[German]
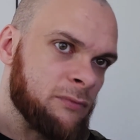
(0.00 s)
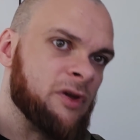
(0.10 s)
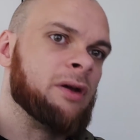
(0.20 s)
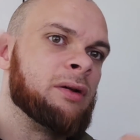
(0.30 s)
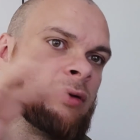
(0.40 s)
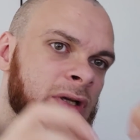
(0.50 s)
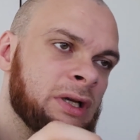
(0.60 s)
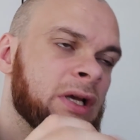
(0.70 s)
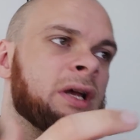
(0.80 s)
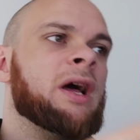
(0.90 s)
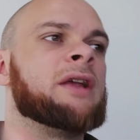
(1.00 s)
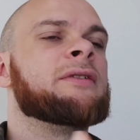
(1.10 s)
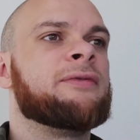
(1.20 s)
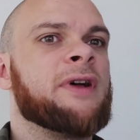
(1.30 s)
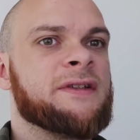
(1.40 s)
ne,
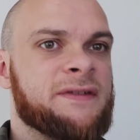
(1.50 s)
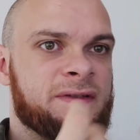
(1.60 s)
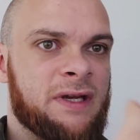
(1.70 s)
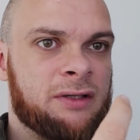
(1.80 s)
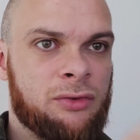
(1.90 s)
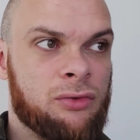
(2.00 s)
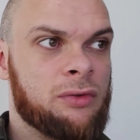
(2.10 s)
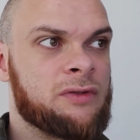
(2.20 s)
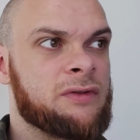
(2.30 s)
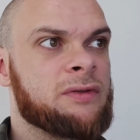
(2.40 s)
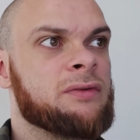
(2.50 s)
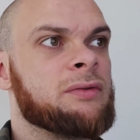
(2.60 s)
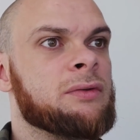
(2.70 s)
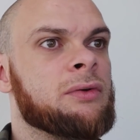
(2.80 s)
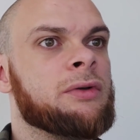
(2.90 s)
angefasst, angeguckt
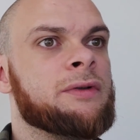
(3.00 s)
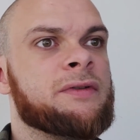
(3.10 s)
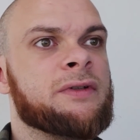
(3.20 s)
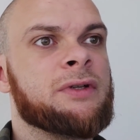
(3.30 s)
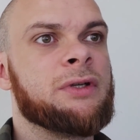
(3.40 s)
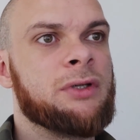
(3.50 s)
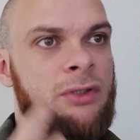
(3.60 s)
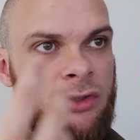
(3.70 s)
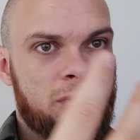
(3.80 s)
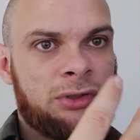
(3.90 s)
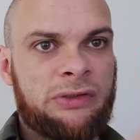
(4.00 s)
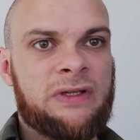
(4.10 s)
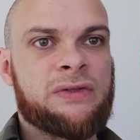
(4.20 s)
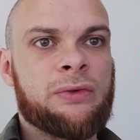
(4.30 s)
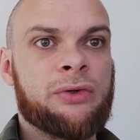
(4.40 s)
und
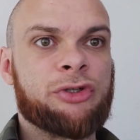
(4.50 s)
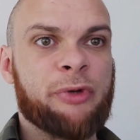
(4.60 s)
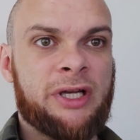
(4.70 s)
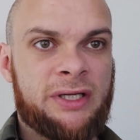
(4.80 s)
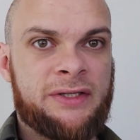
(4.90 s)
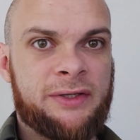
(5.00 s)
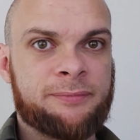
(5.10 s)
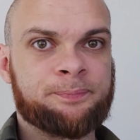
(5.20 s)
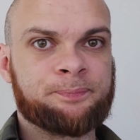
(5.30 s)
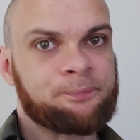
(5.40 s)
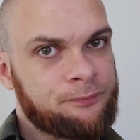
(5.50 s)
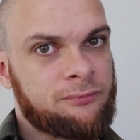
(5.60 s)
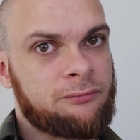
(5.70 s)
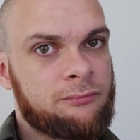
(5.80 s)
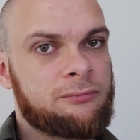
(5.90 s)
das Unaussprechliche
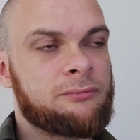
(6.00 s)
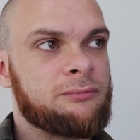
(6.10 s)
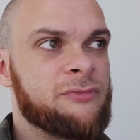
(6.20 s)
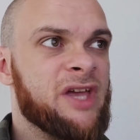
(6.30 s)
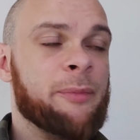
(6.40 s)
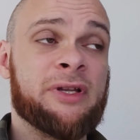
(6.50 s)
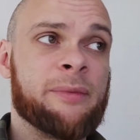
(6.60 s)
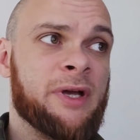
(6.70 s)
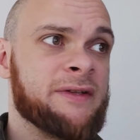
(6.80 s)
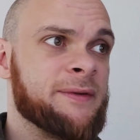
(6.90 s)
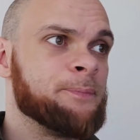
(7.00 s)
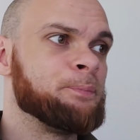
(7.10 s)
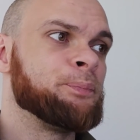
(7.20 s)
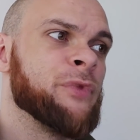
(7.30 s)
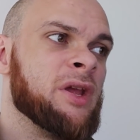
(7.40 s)
damit gemacht.
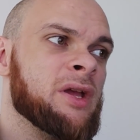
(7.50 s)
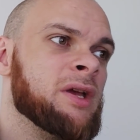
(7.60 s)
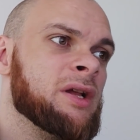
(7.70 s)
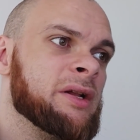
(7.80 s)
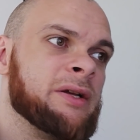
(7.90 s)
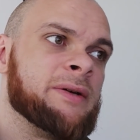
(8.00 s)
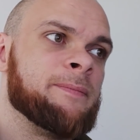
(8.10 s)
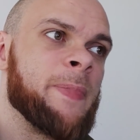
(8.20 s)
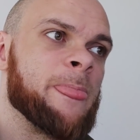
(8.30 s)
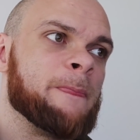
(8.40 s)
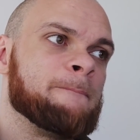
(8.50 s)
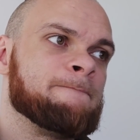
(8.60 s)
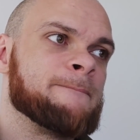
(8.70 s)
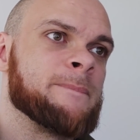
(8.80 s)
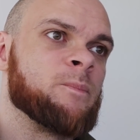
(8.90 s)
Ähm,
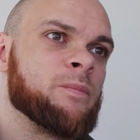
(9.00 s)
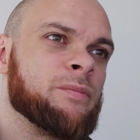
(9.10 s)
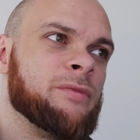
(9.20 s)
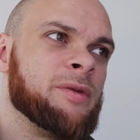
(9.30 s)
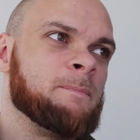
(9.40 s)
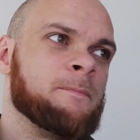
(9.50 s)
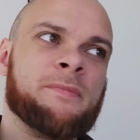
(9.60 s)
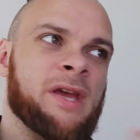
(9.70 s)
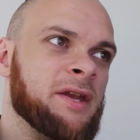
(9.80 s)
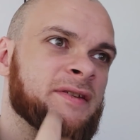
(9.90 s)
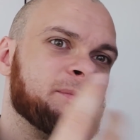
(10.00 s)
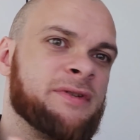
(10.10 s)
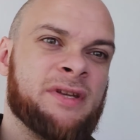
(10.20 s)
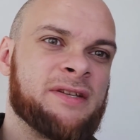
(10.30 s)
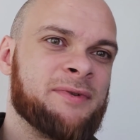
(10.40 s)
ja, das
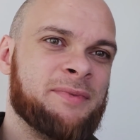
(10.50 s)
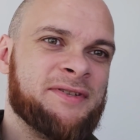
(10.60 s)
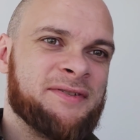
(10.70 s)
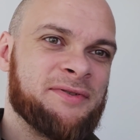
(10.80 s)
müsst ihr jetzt mal ein bisschen